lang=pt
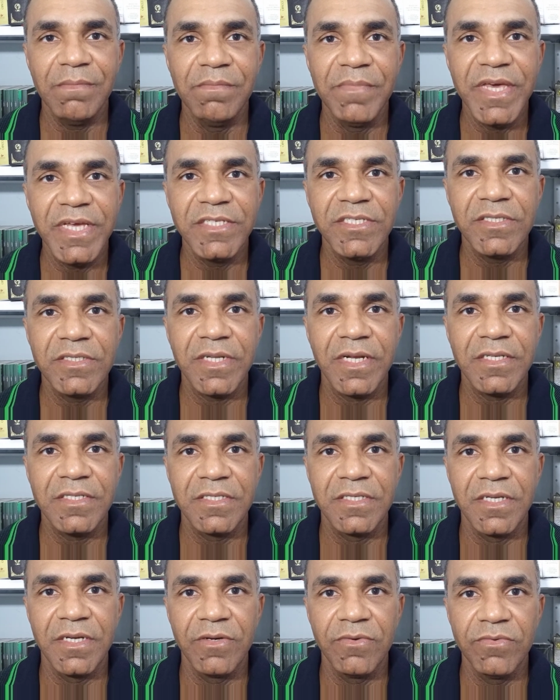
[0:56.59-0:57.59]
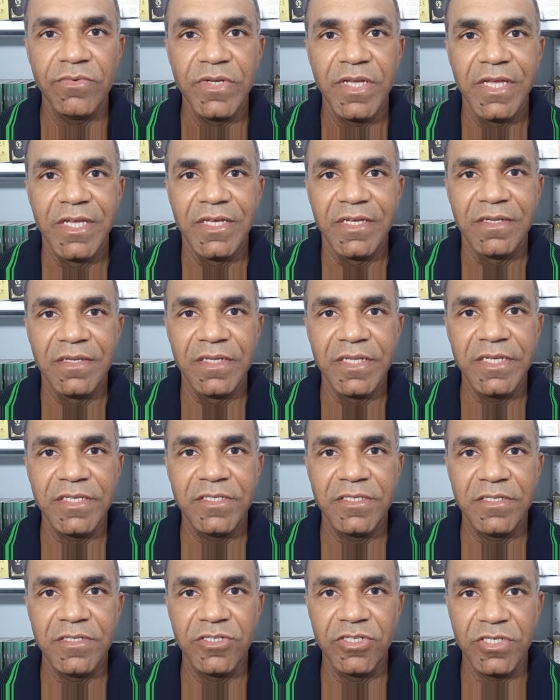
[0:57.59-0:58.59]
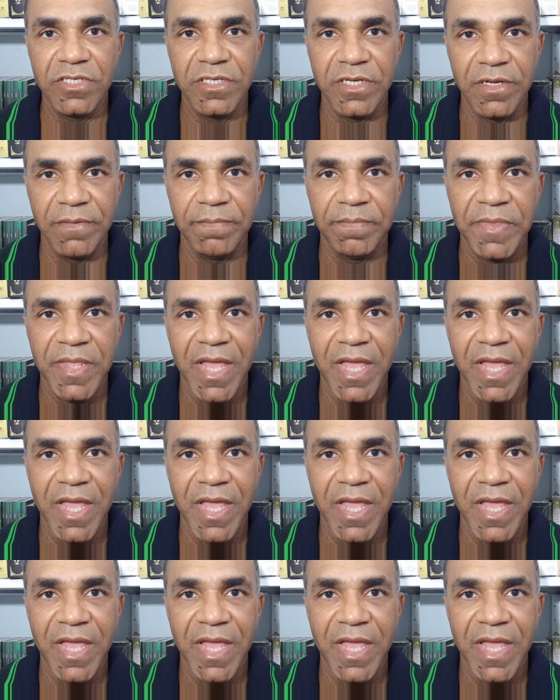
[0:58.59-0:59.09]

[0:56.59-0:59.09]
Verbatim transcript: meditação nesse dia.